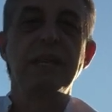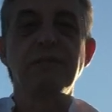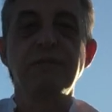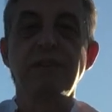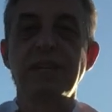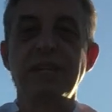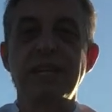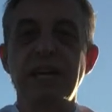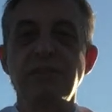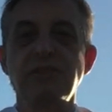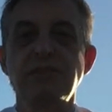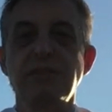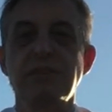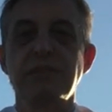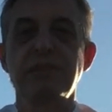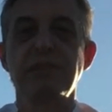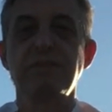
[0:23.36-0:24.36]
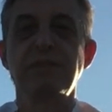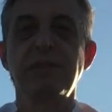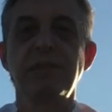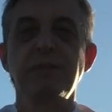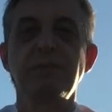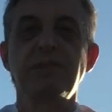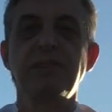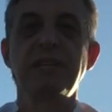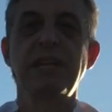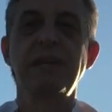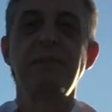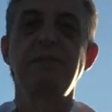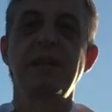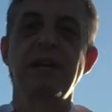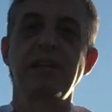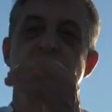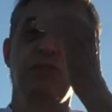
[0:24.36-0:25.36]
Na verdade, nós deveríamos
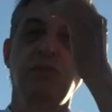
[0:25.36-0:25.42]
celebrar